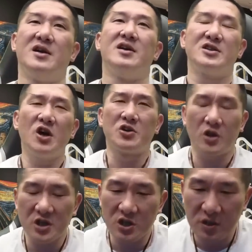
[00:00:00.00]
这种
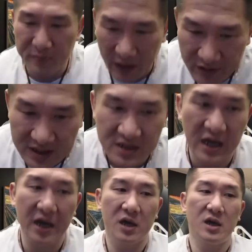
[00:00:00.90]
东西就是表演
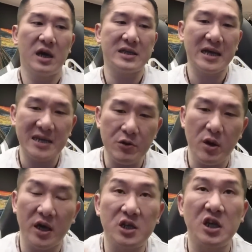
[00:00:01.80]
赛啊，大家
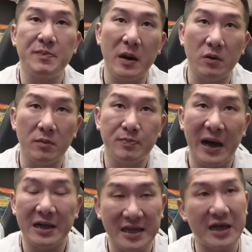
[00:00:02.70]
愿意去帮我，
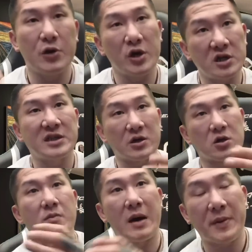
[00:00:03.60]
大大家愿意到时
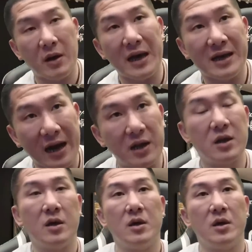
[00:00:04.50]
候买票来看，